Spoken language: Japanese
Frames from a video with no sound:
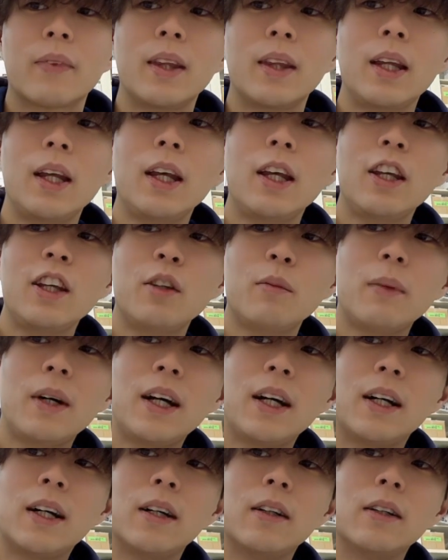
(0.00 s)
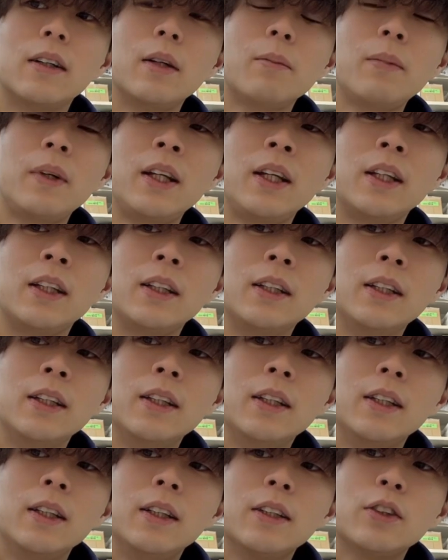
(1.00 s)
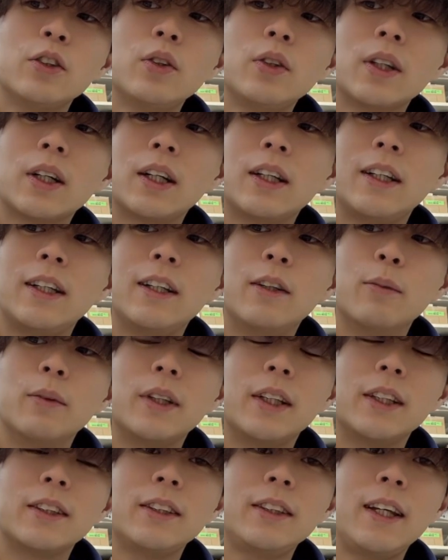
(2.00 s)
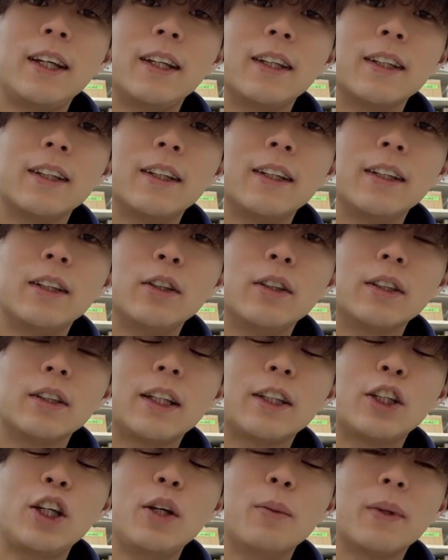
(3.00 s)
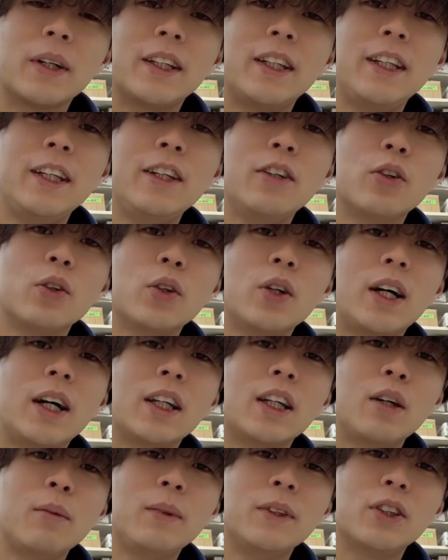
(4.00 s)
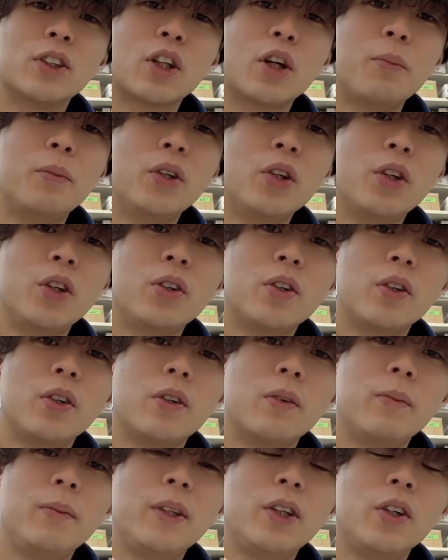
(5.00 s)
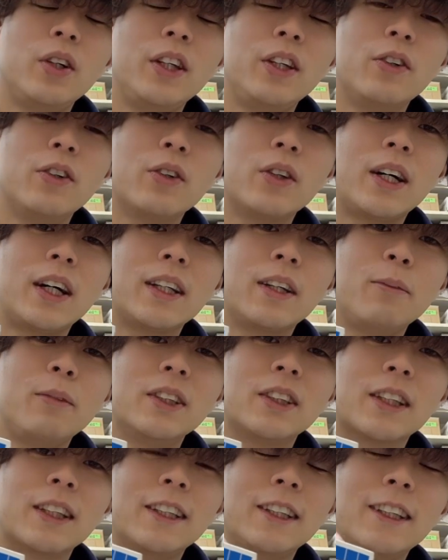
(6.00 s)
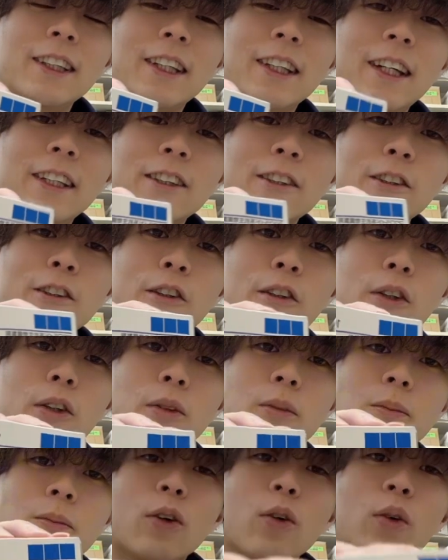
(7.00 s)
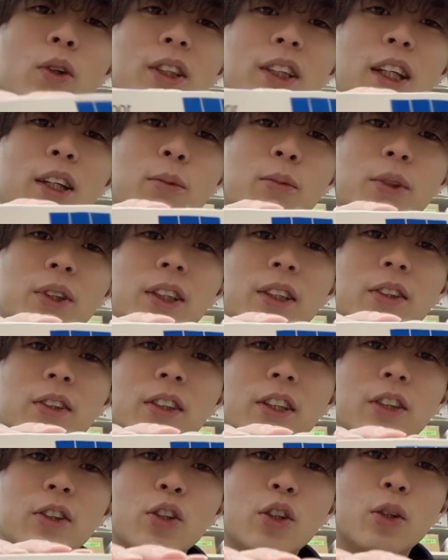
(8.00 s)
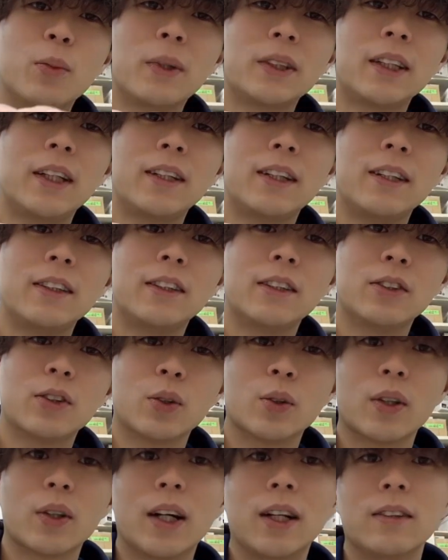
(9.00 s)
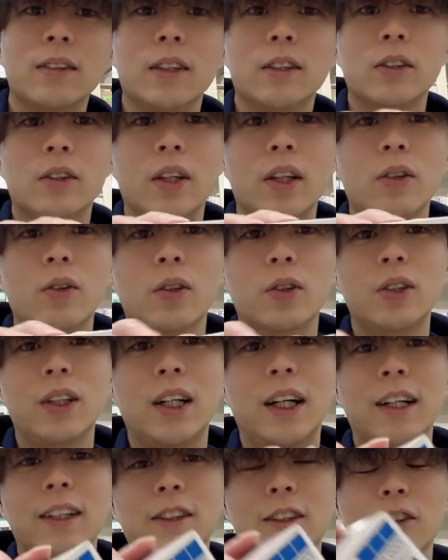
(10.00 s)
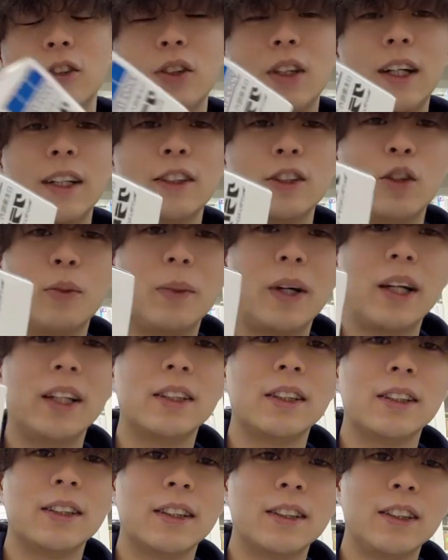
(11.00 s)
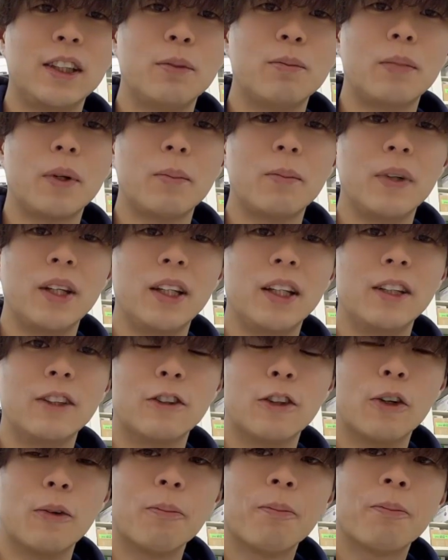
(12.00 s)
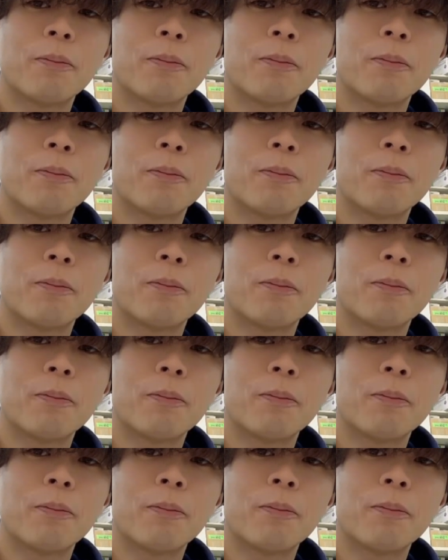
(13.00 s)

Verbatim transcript: でやっぱりその中ででもですね、例えば黄色の鼻水とか緑色の鼻水が出てたりすると抗生物質っていうのを飲まされたりすることがあるんですよね。これクラリスロマイシンですね、一般名で言うと。